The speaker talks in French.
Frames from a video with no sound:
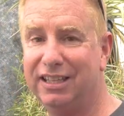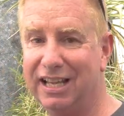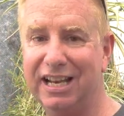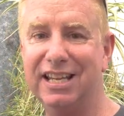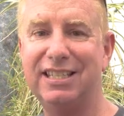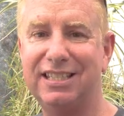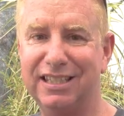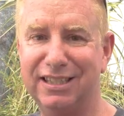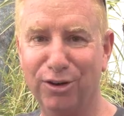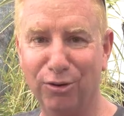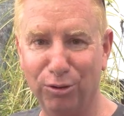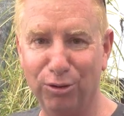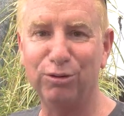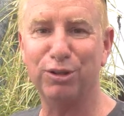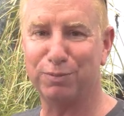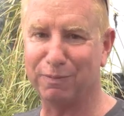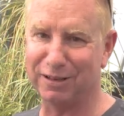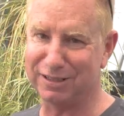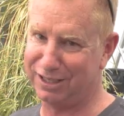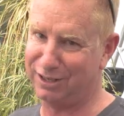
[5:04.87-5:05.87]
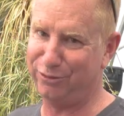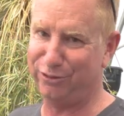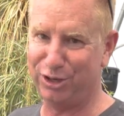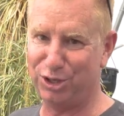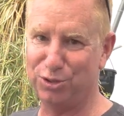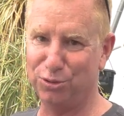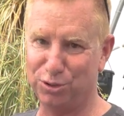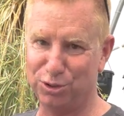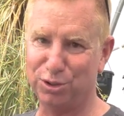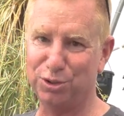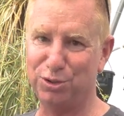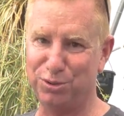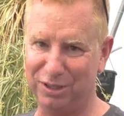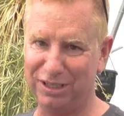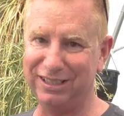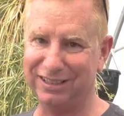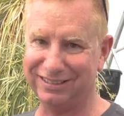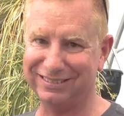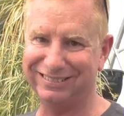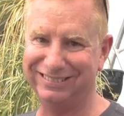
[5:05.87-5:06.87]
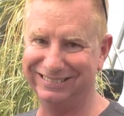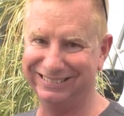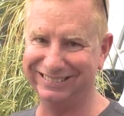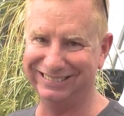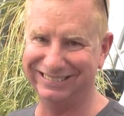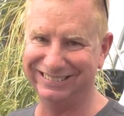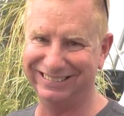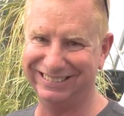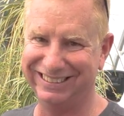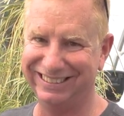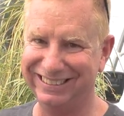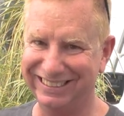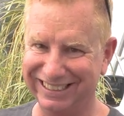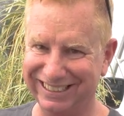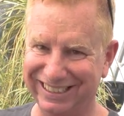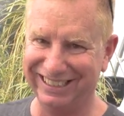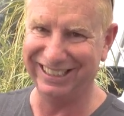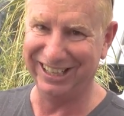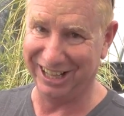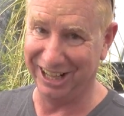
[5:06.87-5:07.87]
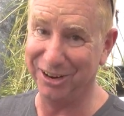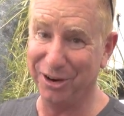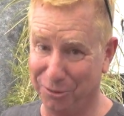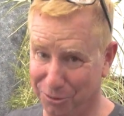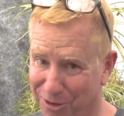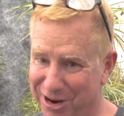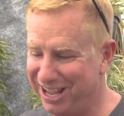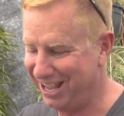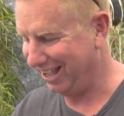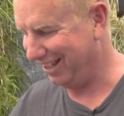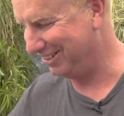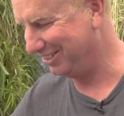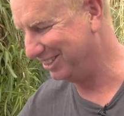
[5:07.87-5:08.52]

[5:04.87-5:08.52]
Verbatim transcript: je pense qu'il fait chaud aujourd'hui. Oui,